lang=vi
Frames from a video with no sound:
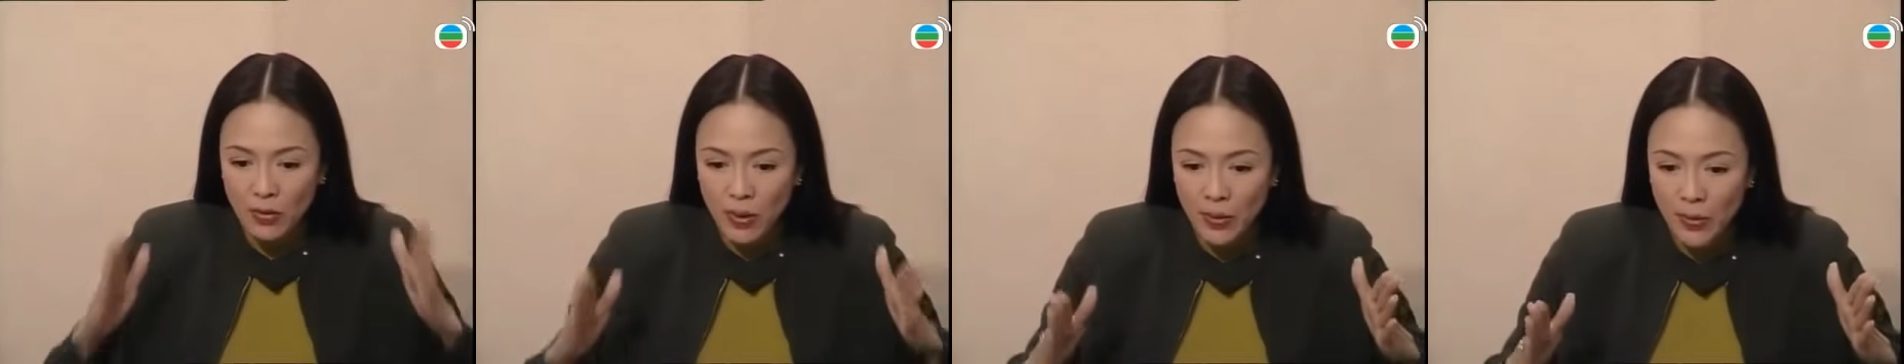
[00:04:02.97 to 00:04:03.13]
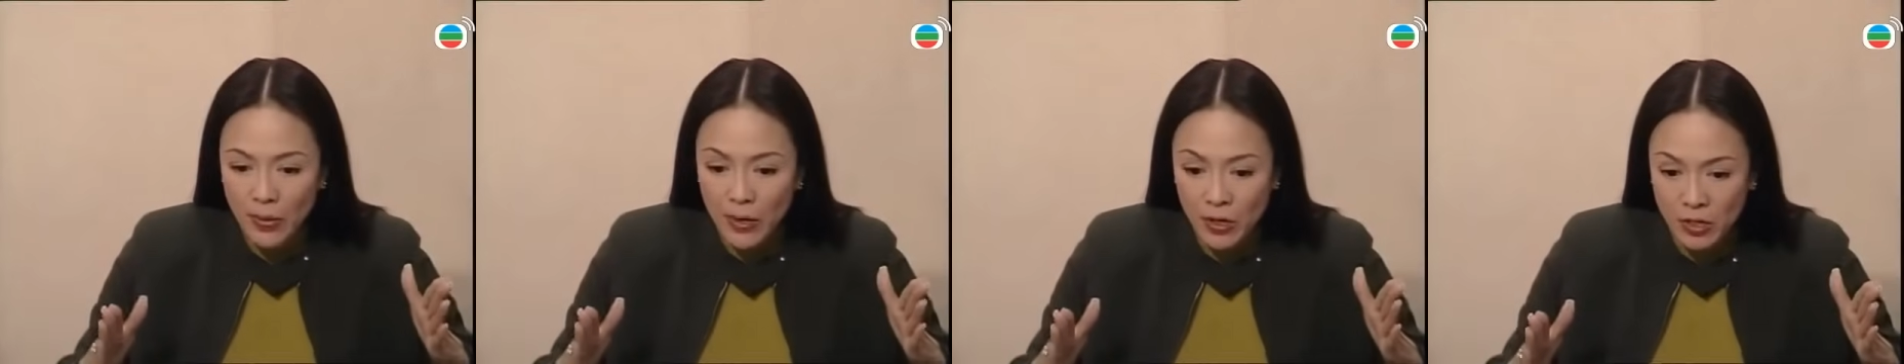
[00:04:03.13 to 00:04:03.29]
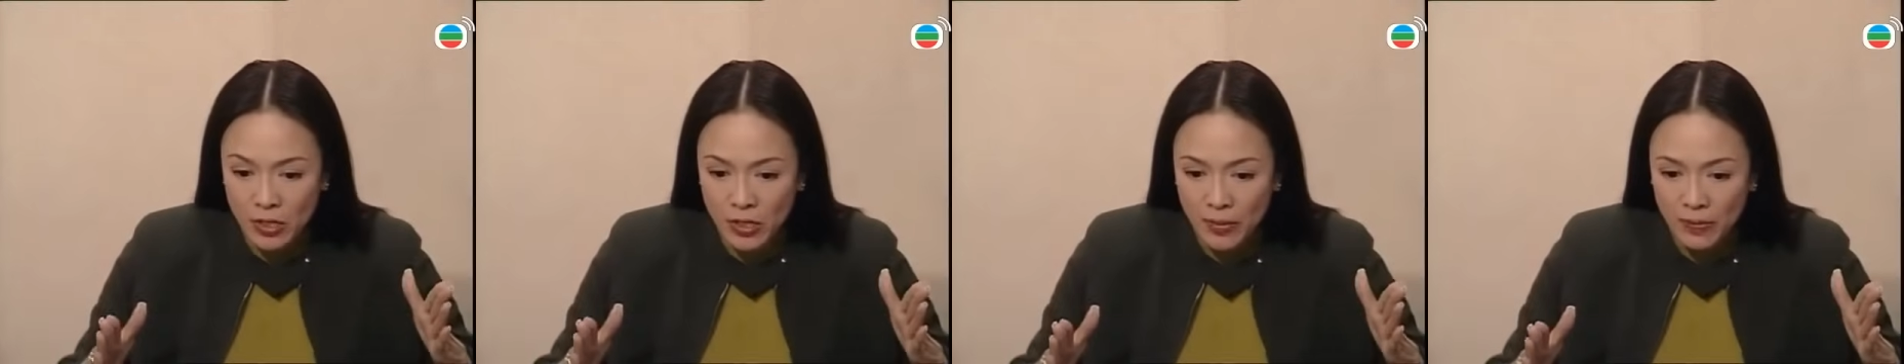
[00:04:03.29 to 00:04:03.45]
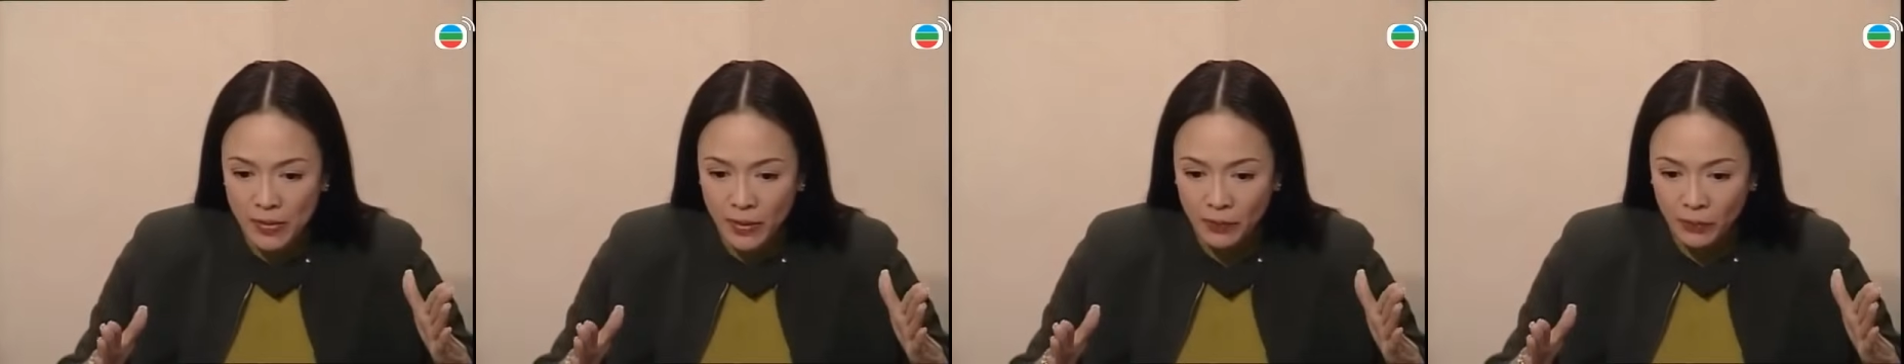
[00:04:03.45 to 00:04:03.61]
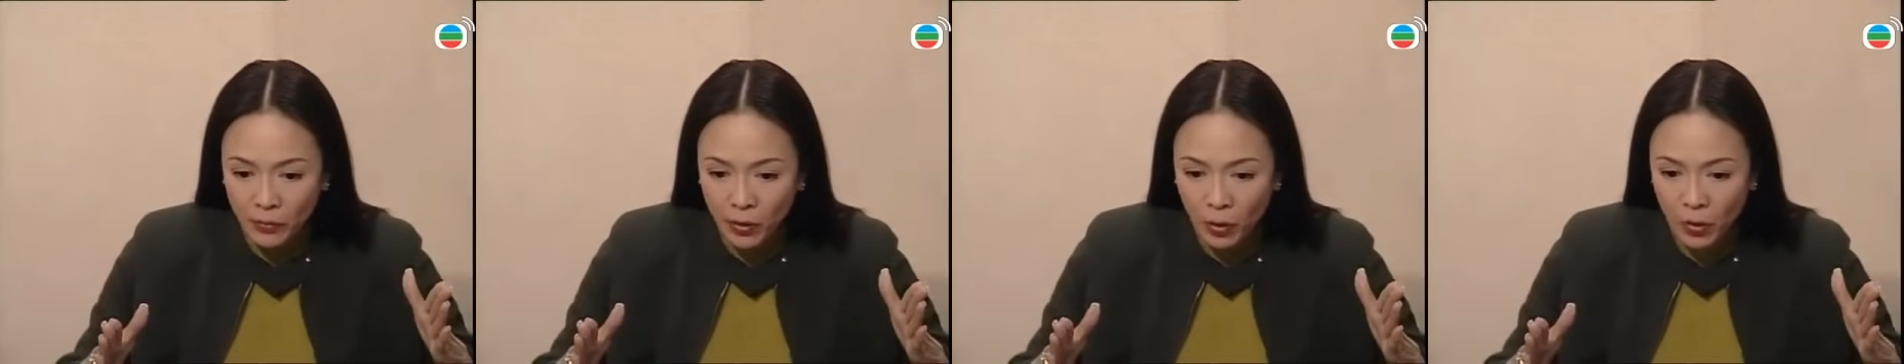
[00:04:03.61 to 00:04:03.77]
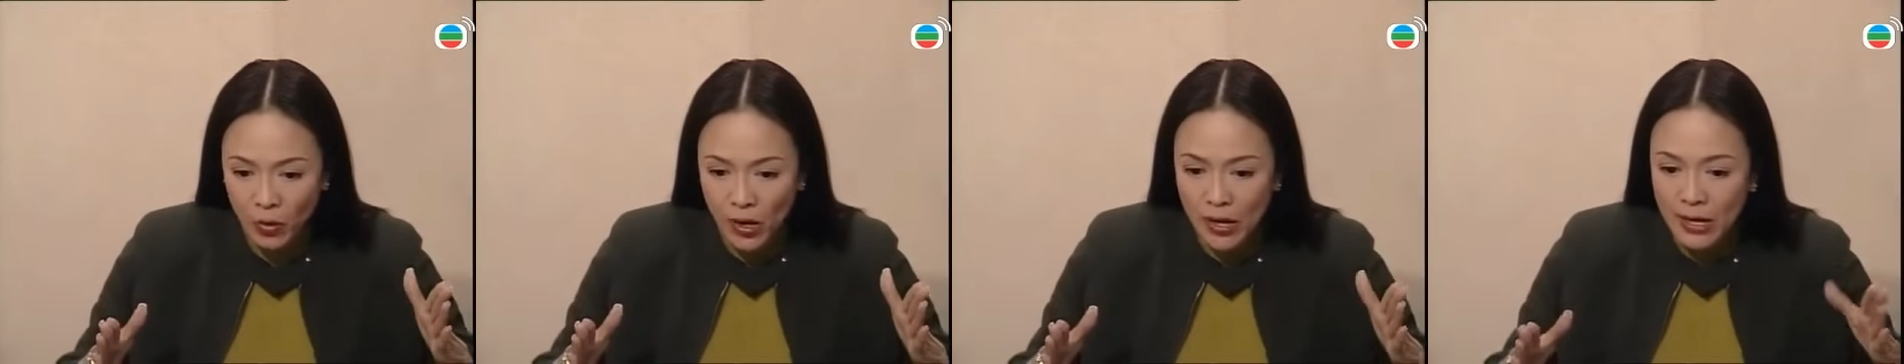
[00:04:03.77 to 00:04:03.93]
vào khu rừng,
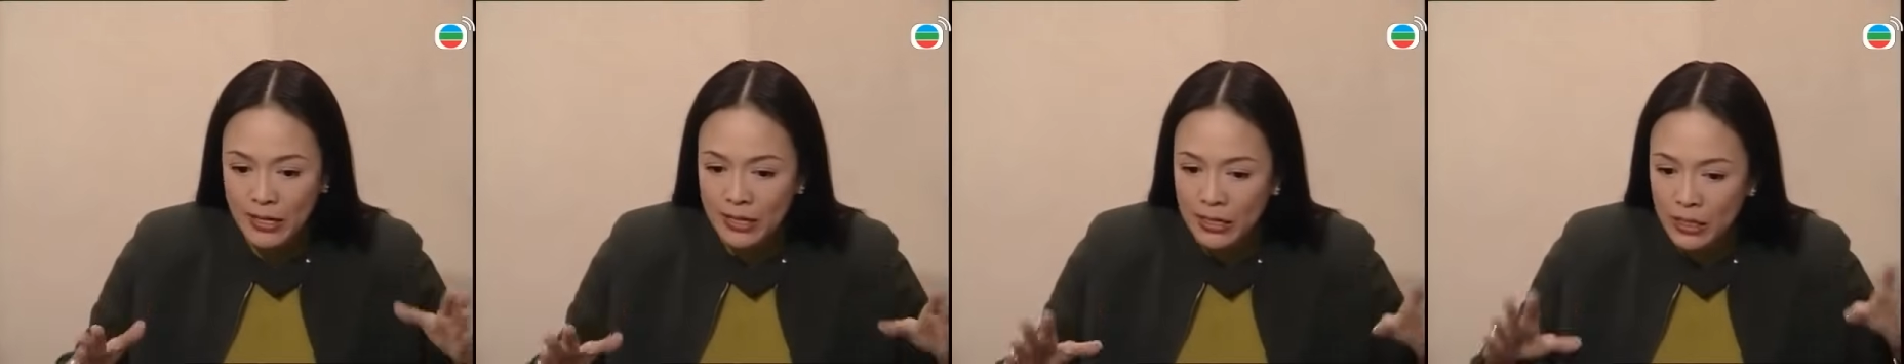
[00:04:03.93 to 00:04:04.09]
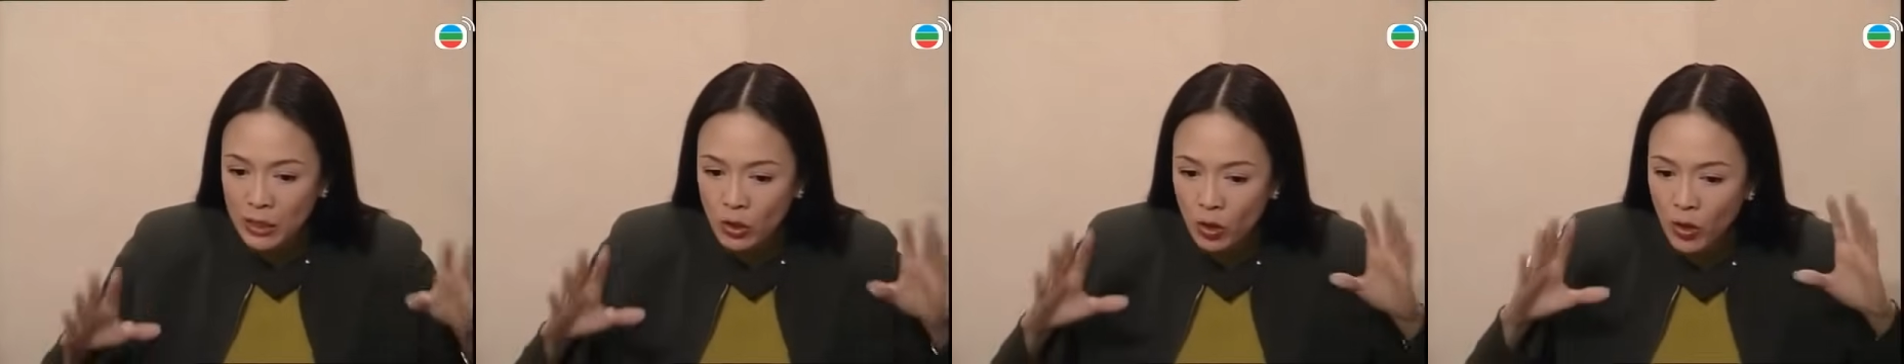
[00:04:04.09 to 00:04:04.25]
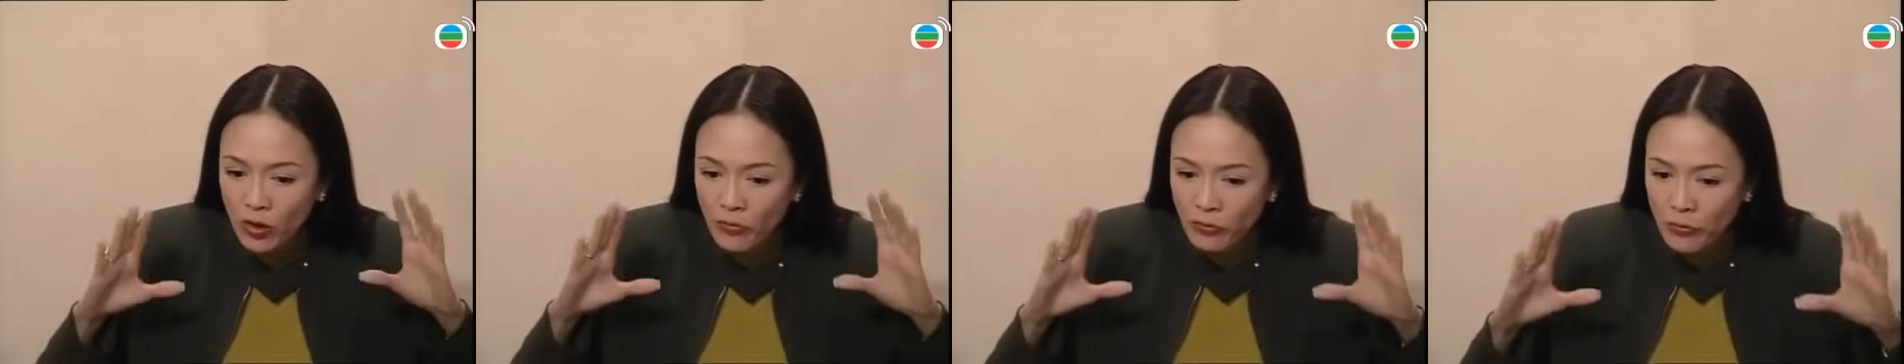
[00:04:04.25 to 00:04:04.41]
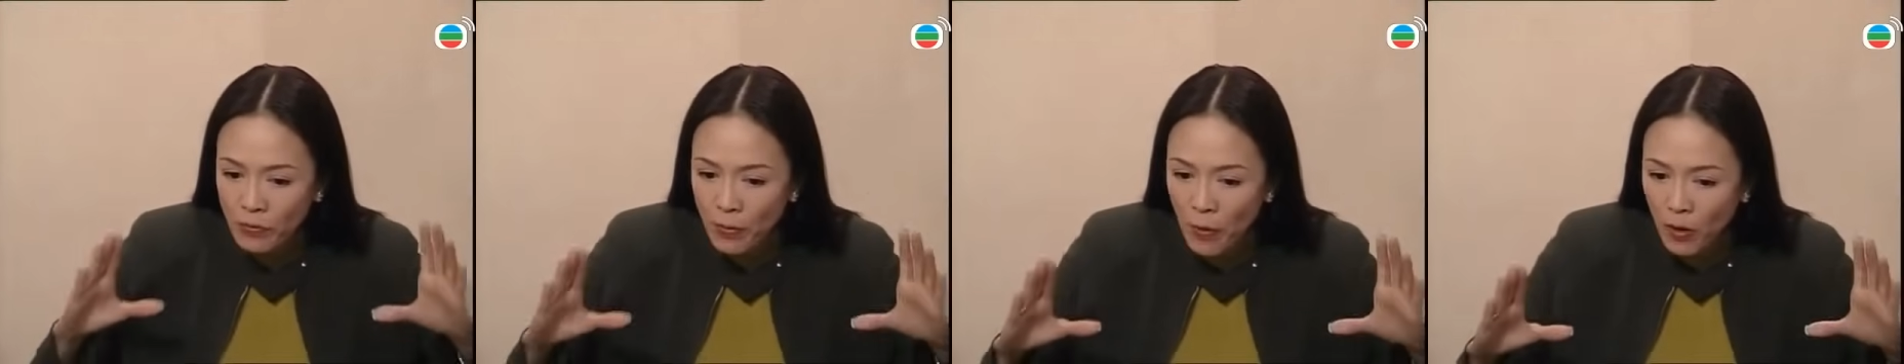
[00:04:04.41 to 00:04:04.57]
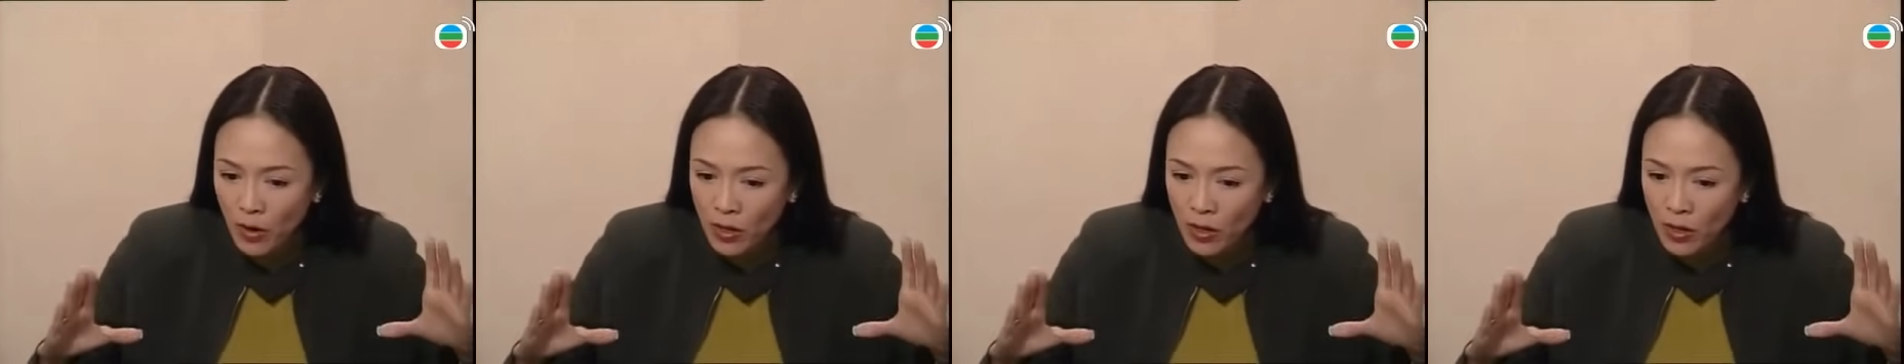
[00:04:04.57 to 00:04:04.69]
trông thấy một quan tài bằng